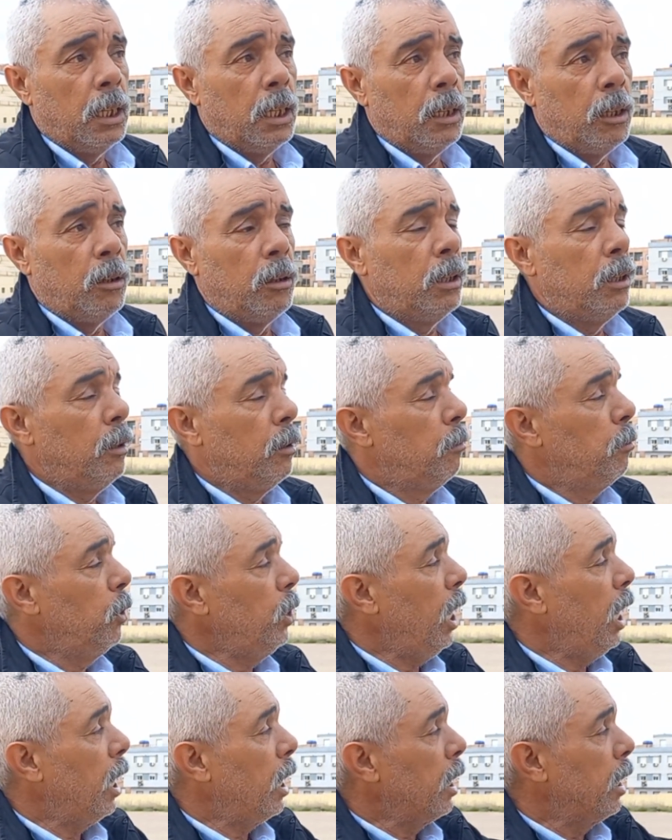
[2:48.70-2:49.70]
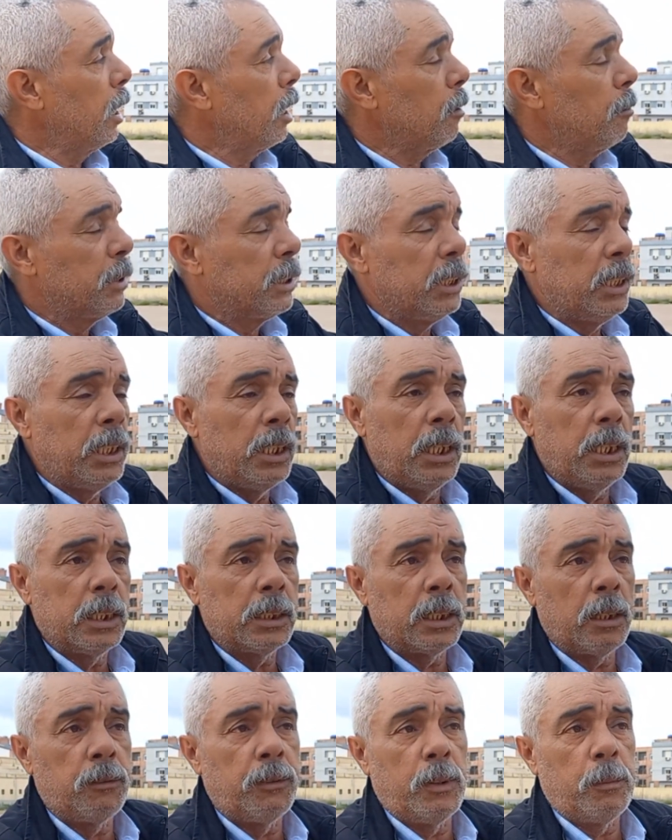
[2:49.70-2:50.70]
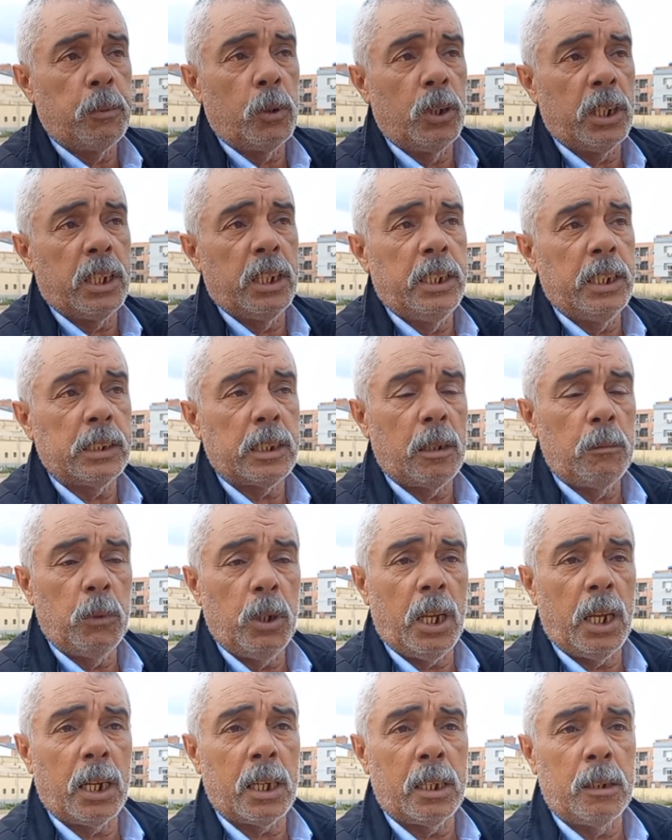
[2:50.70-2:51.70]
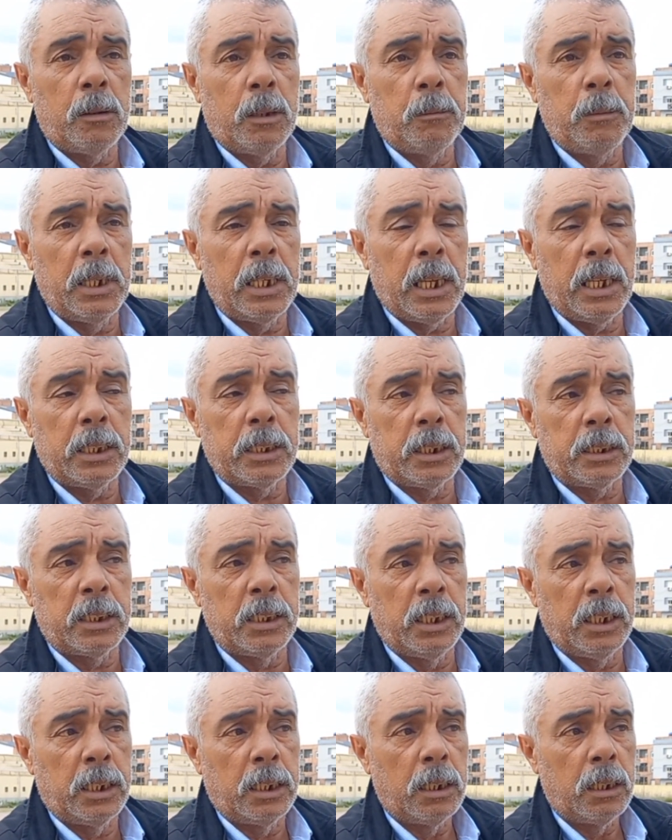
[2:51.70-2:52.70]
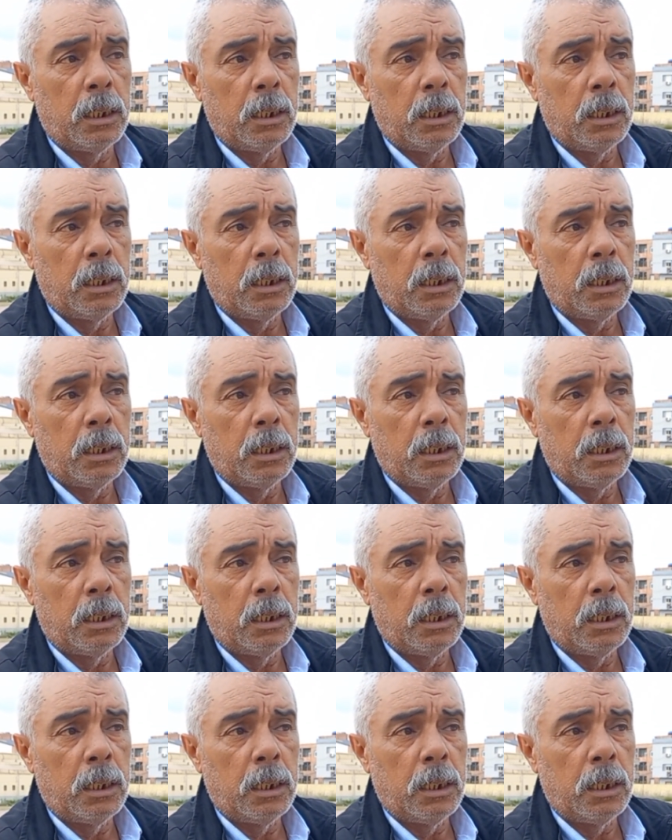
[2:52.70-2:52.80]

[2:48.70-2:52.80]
الملحقه رقم اثنين الهيتا في البوليكلينيك تاع الملحقه بقايدر اثنين